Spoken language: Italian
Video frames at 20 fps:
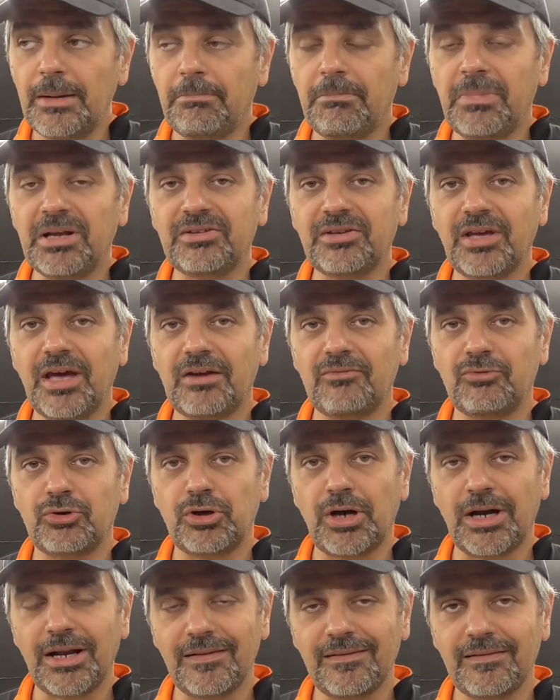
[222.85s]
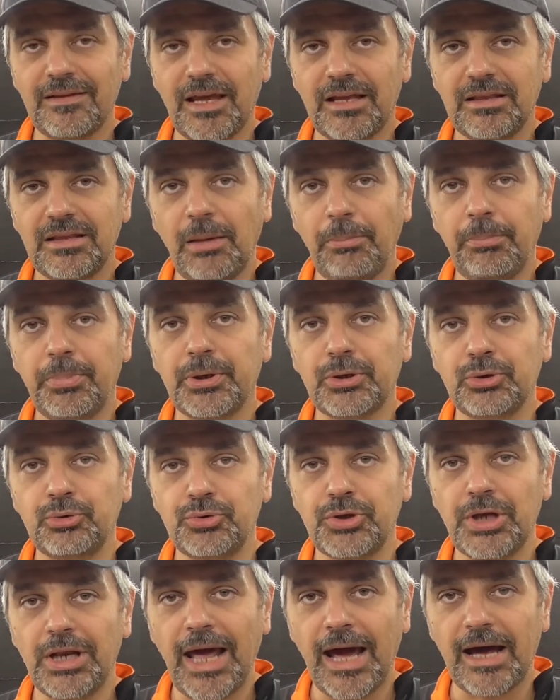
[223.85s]
ma servono all'azienda per
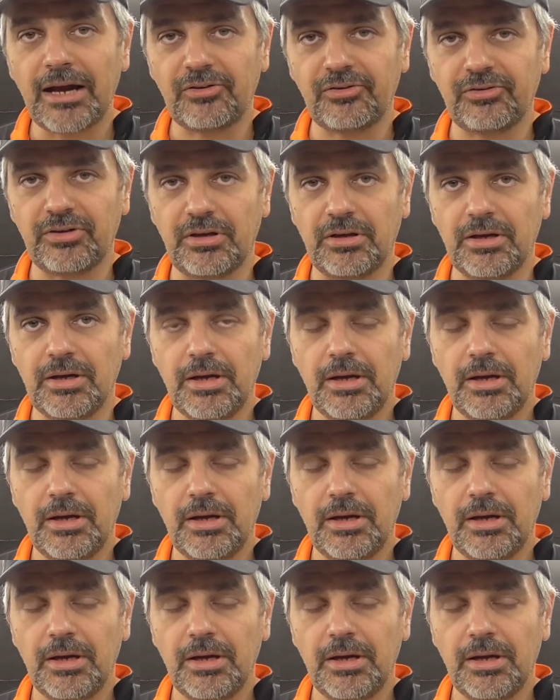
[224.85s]
tutelarsi,